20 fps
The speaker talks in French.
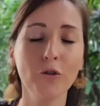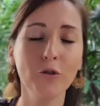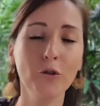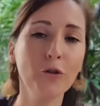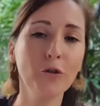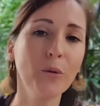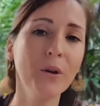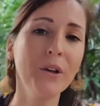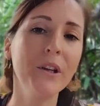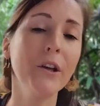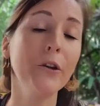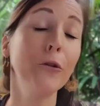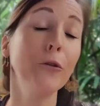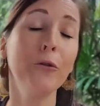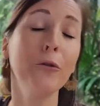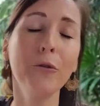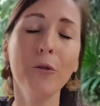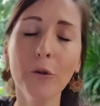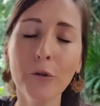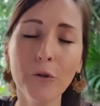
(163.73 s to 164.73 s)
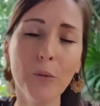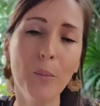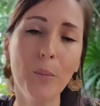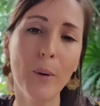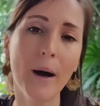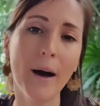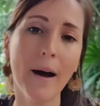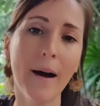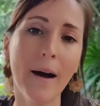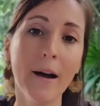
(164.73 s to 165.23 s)
ne soyez surtout
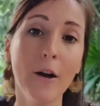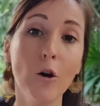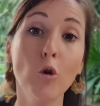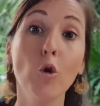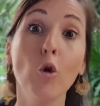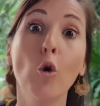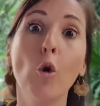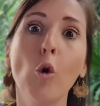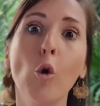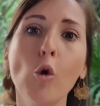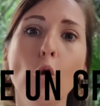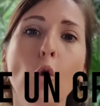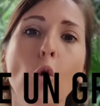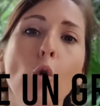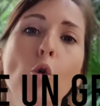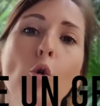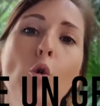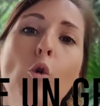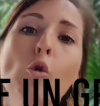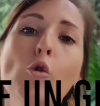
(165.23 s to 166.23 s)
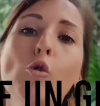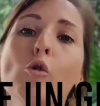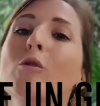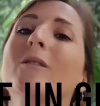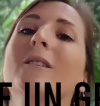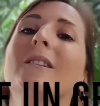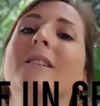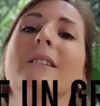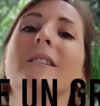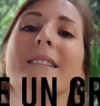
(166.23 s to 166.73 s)
pas le gros, gros, gros
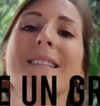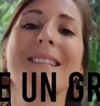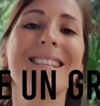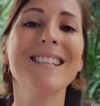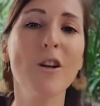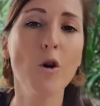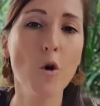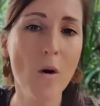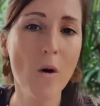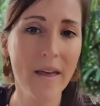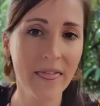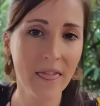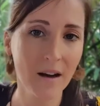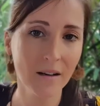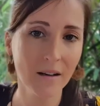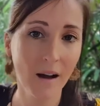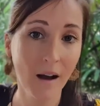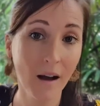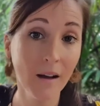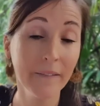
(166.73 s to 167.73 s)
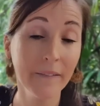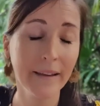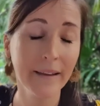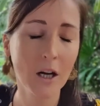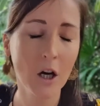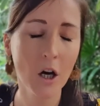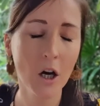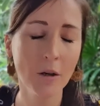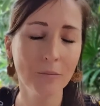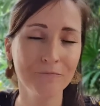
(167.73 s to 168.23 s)
euh, CON, hein,
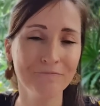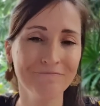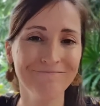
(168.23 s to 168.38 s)
d'accord